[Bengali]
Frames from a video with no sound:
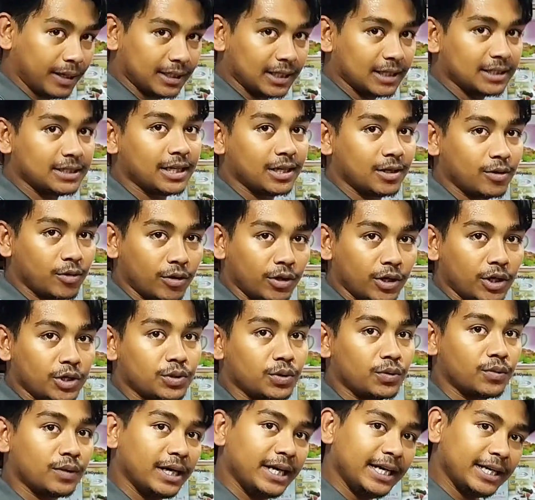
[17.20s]
বাতাসের
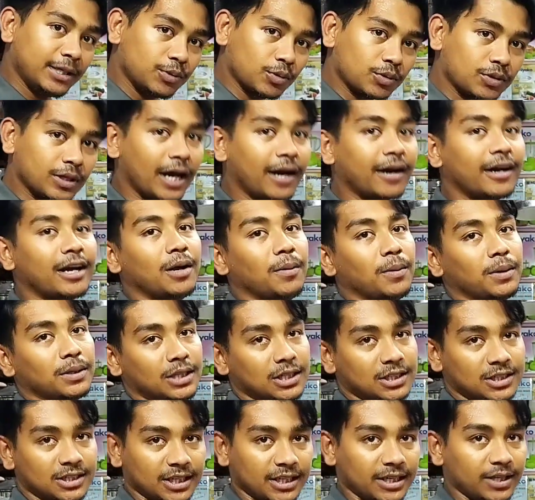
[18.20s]
কন্ডিশনটাই একটু ঠান্ডা
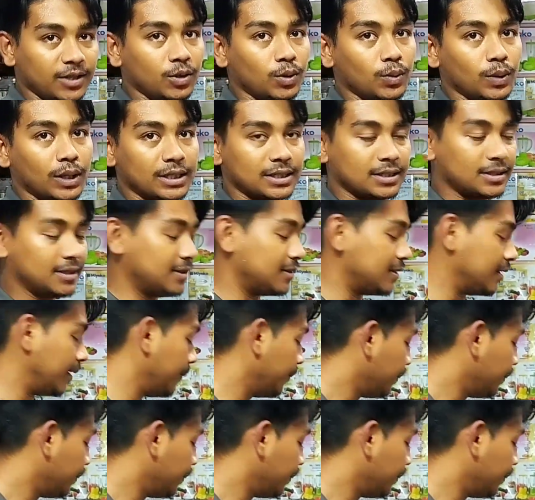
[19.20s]
বাতাসটা কিন্তু আসতেছে